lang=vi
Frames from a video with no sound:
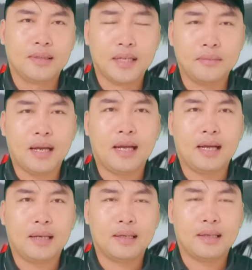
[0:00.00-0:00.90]
nhưng
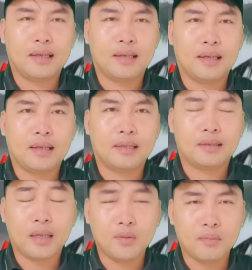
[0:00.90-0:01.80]
mà à,
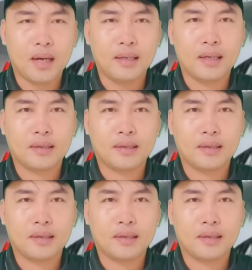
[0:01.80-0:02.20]
tới lúc mời